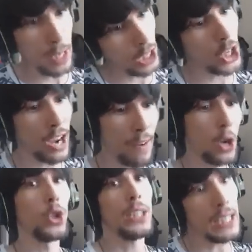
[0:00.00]
mi
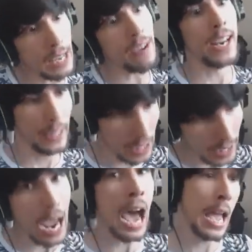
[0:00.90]
dicevano. Ti
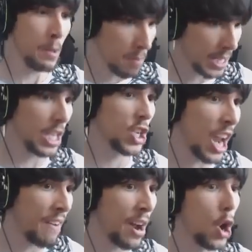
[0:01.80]
divertirai, mi
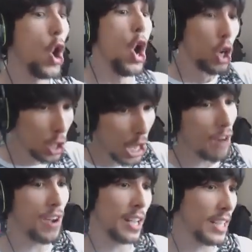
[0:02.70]
dicevano.
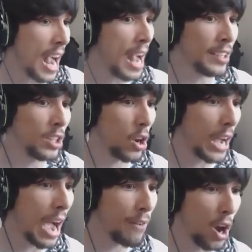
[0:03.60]
Sto vedendo,
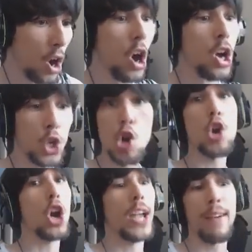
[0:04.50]
cavolo.
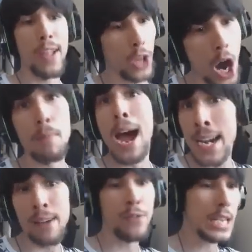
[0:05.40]
Giuro che andrò al
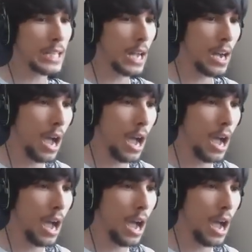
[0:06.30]
mare a vita.